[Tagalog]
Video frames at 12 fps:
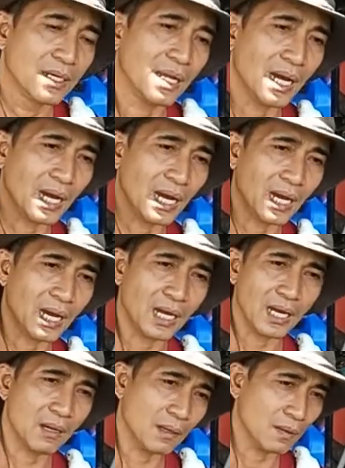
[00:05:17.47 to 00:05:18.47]
na
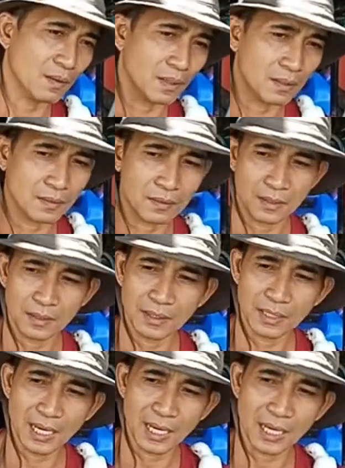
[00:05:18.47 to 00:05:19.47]

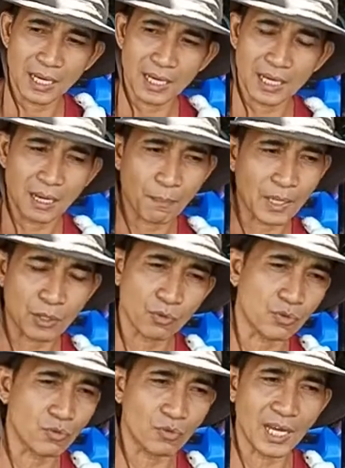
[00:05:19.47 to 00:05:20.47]
na
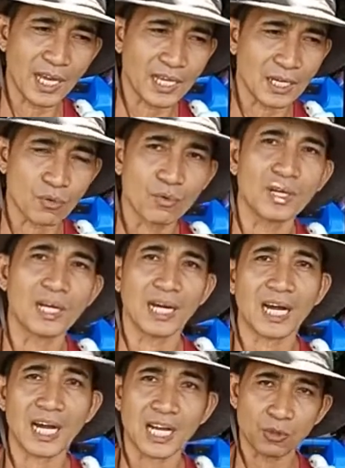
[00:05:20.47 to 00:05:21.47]
napatutunayan ko na
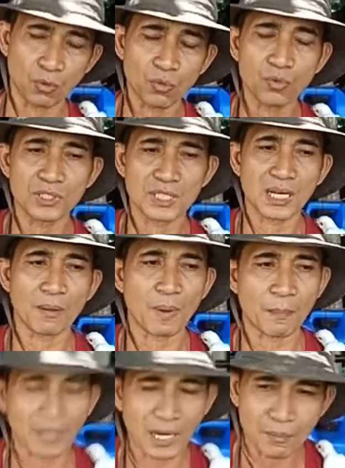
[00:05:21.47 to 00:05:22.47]
nakakatulong siya na
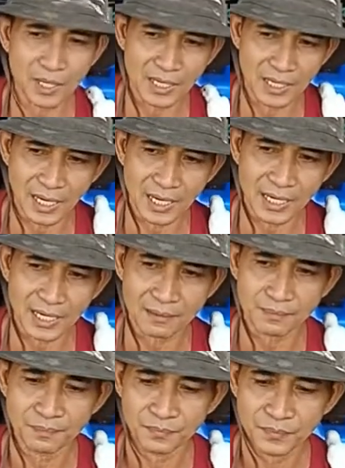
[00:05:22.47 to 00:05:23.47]
paparamihin ang anak.
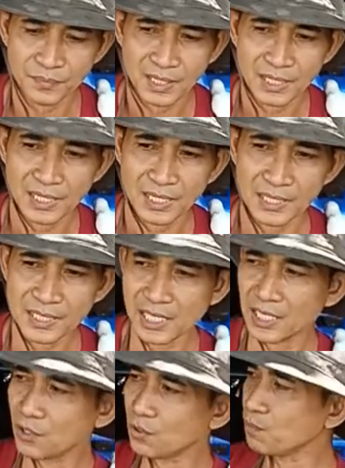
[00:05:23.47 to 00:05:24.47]

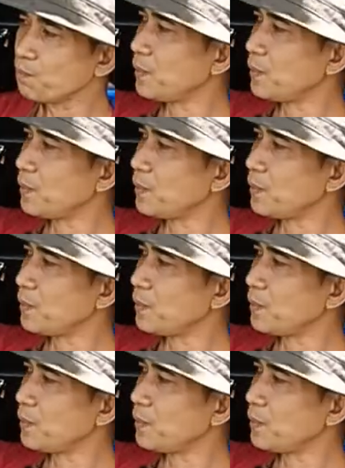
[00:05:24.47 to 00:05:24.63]
Kasi yung